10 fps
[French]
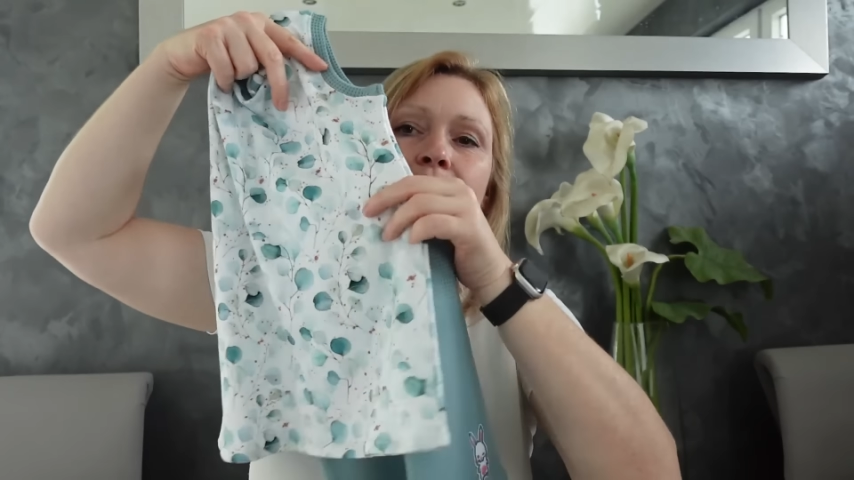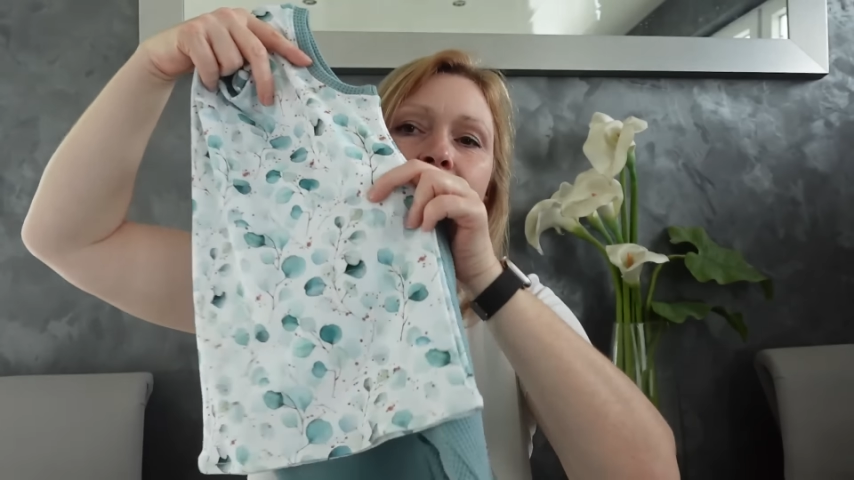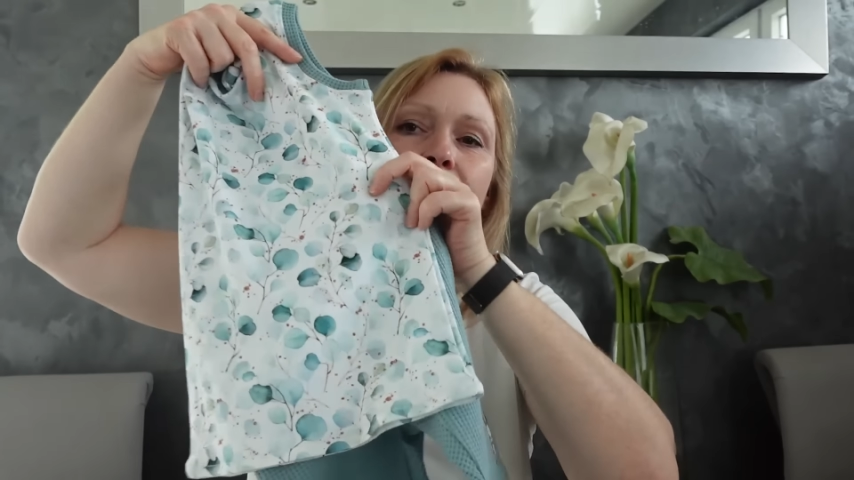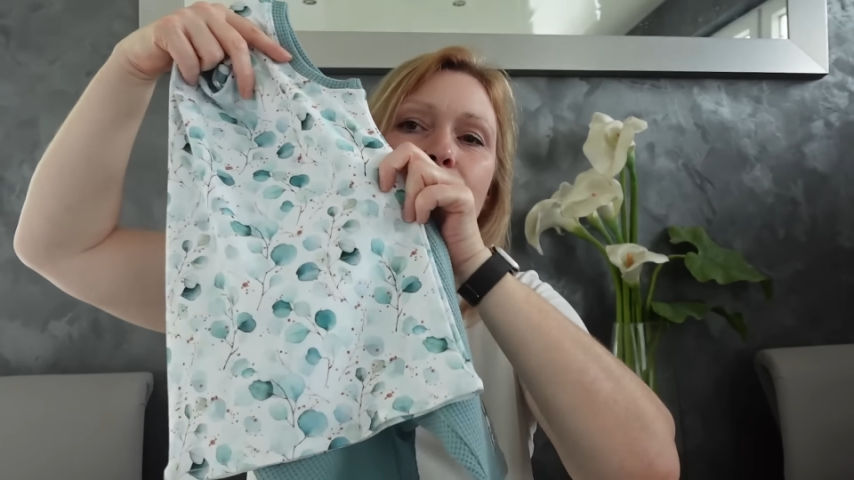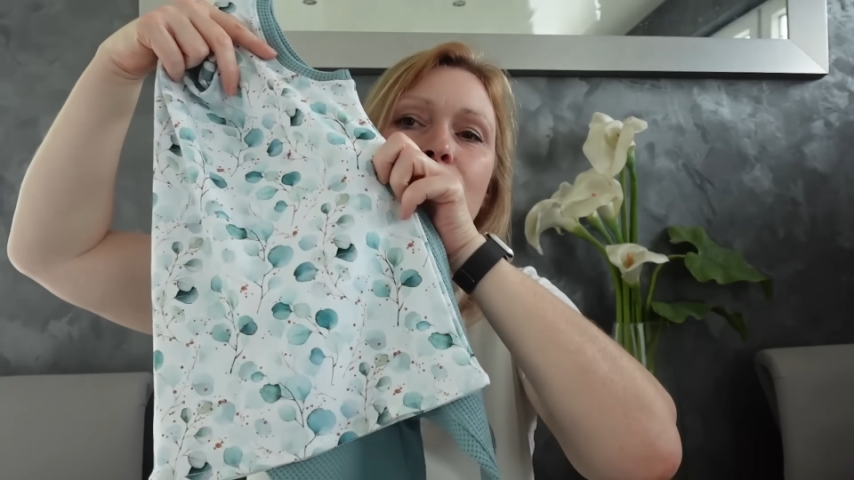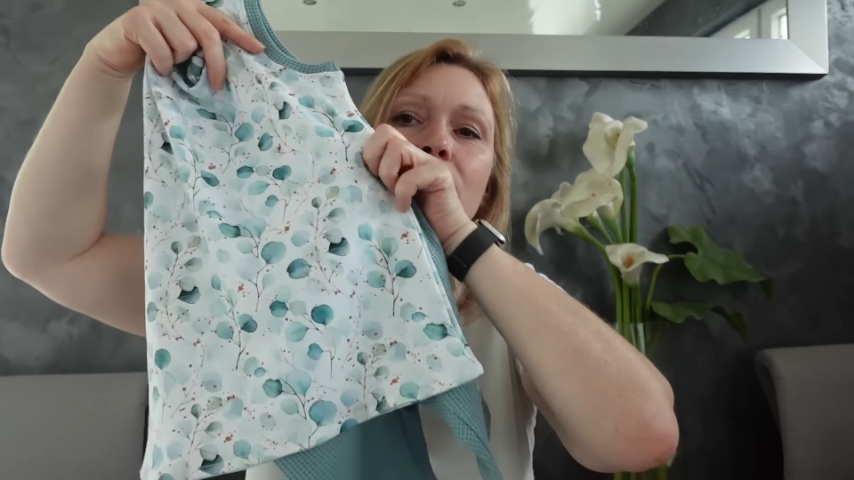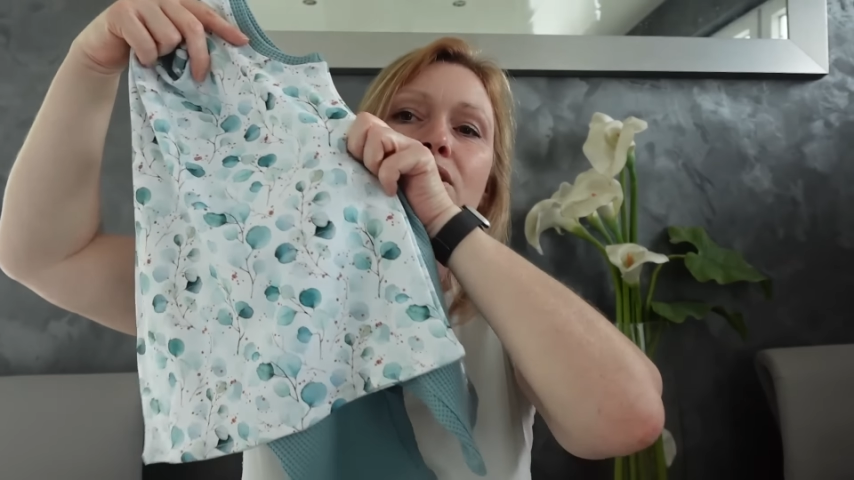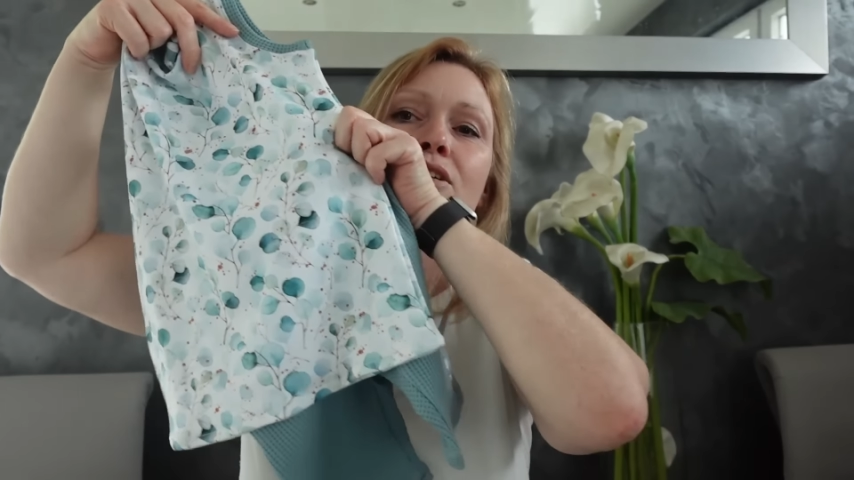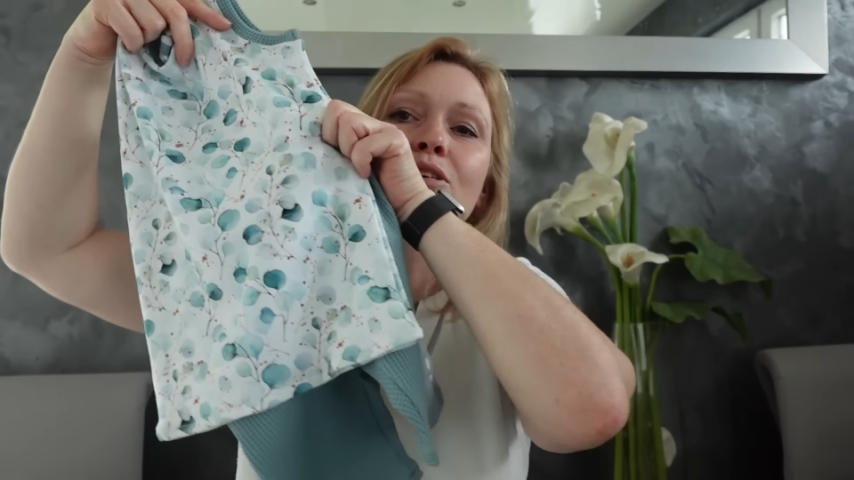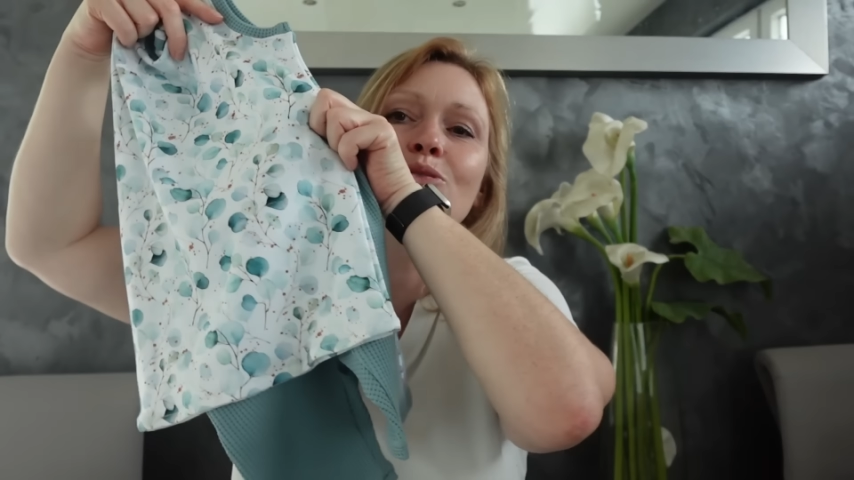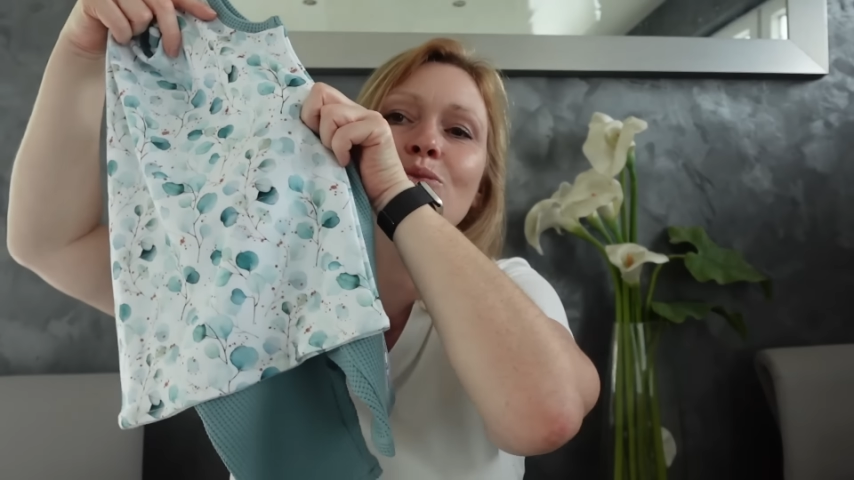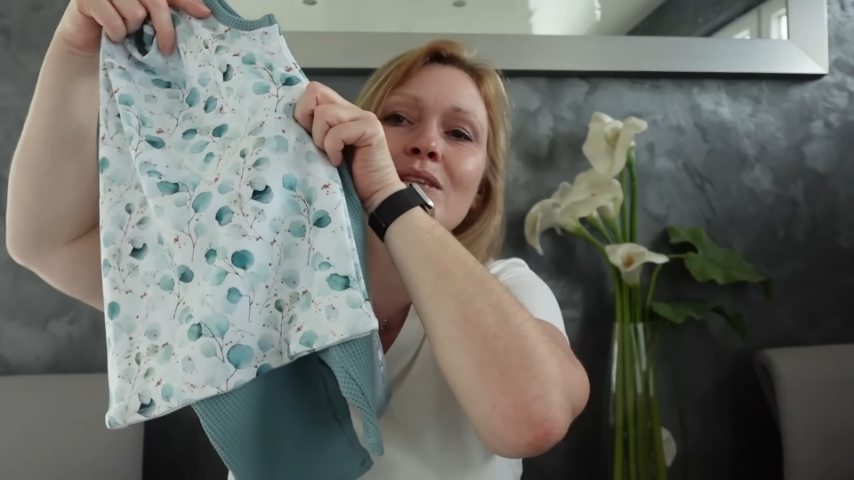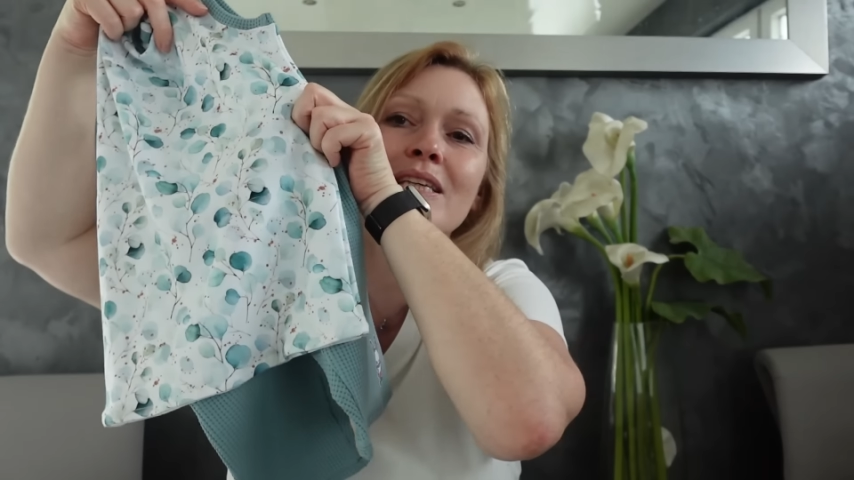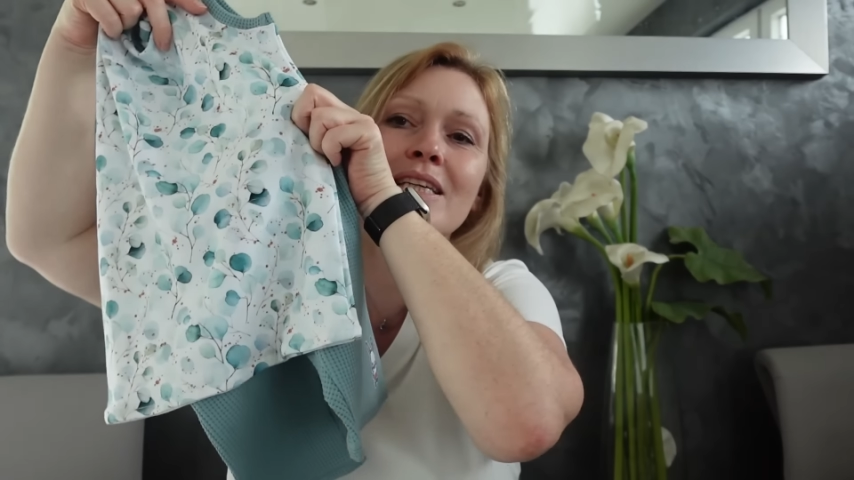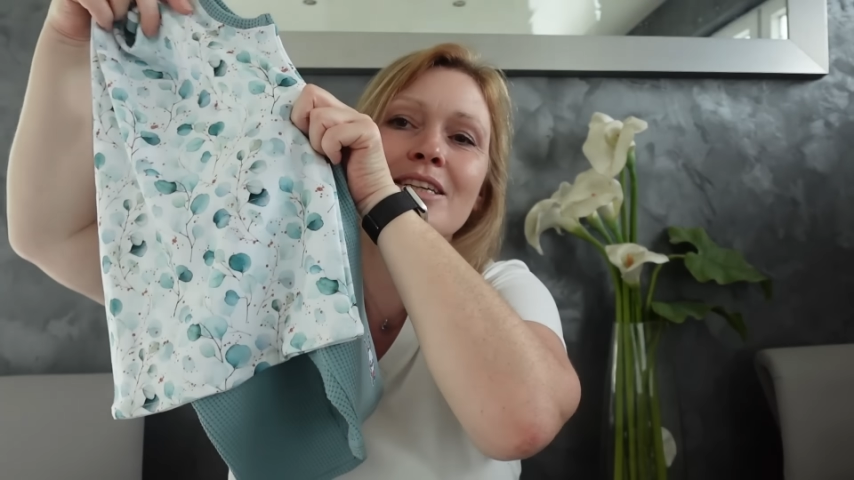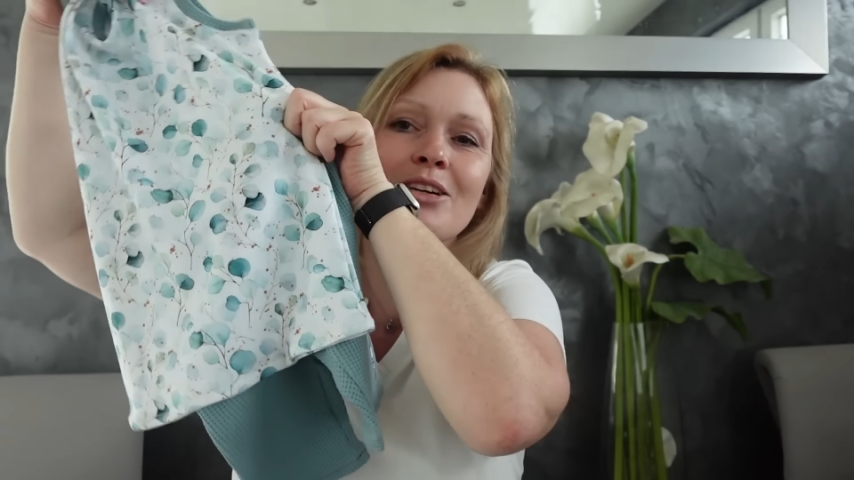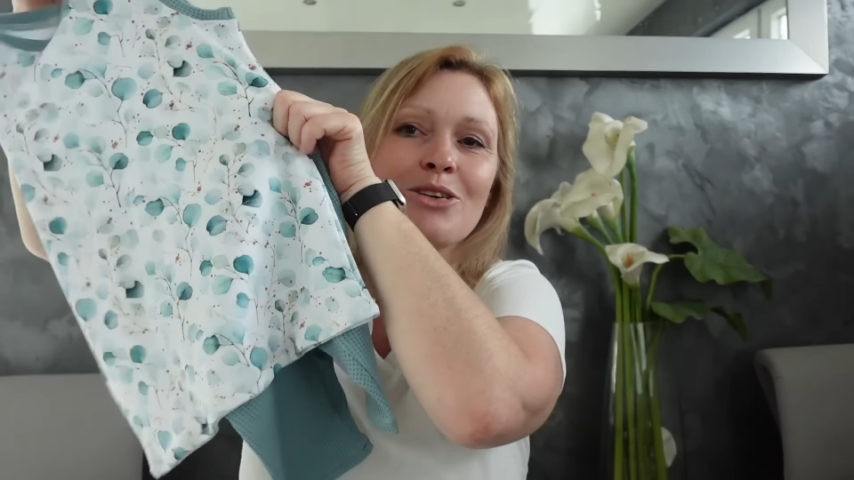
en version tunique